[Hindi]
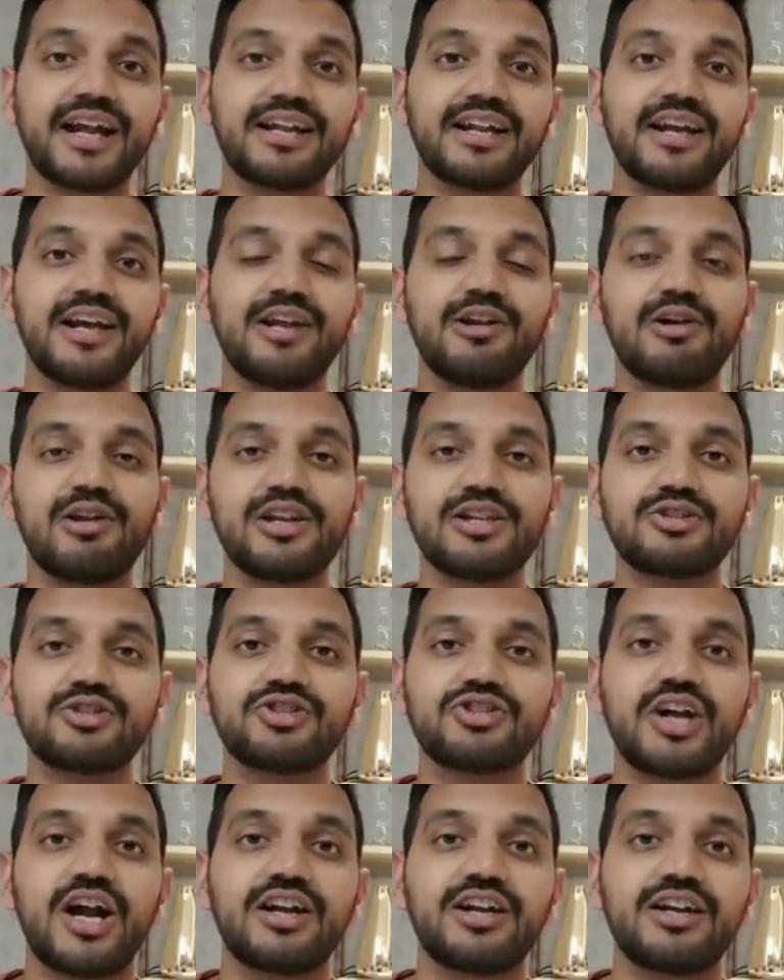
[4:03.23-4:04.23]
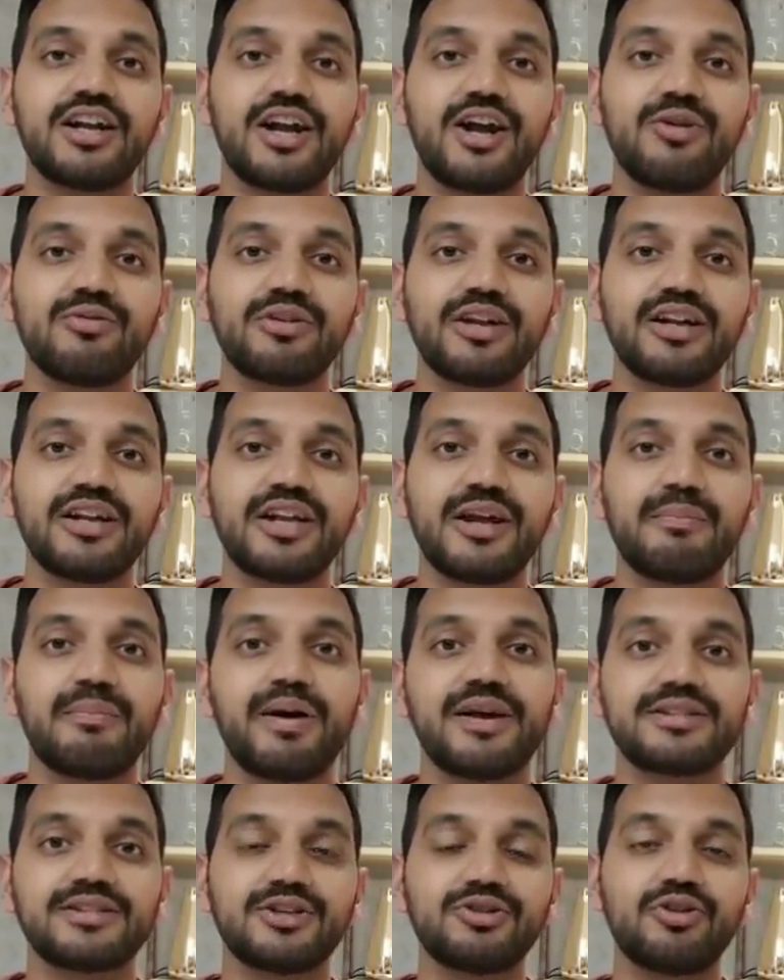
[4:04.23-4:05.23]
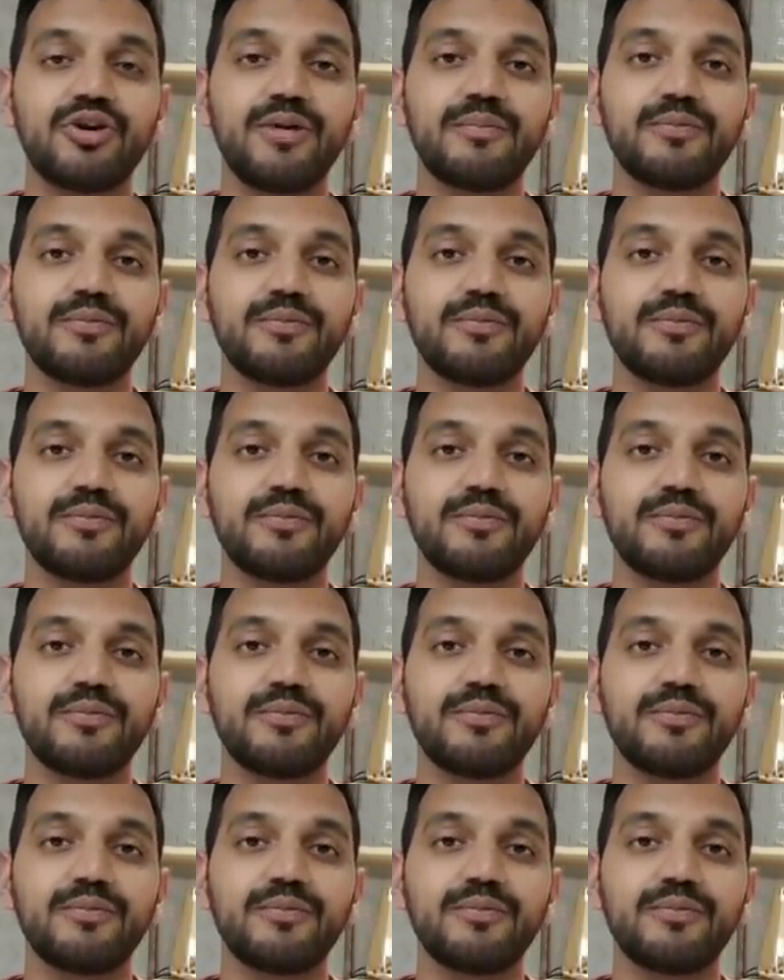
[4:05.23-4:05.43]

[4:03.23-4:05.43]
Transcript: टेक्निकल नॉलेज तो चार्टर्ड अकाउंटेंट के पास है तो